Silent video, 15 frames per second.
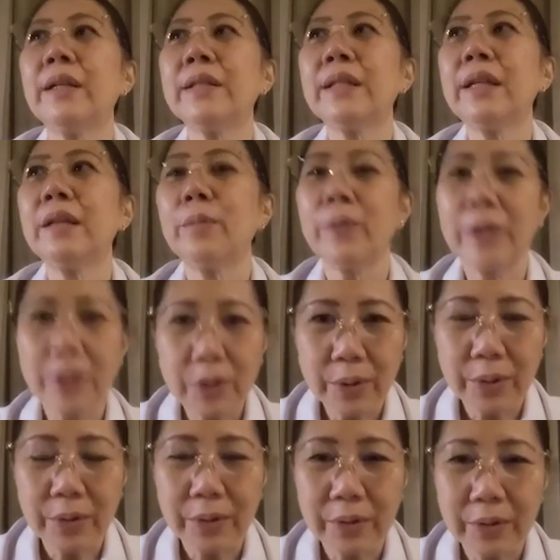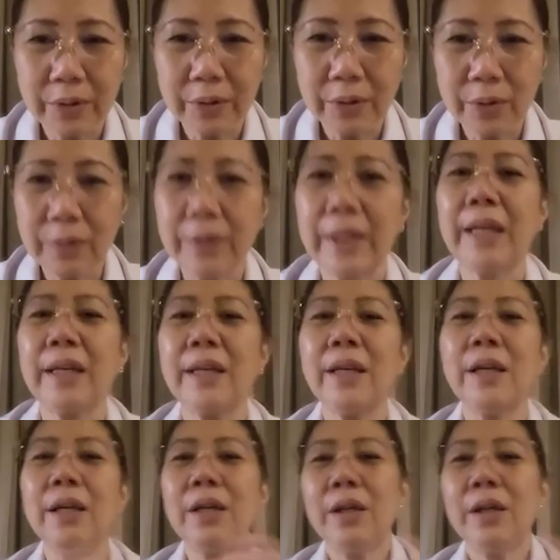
celebration today,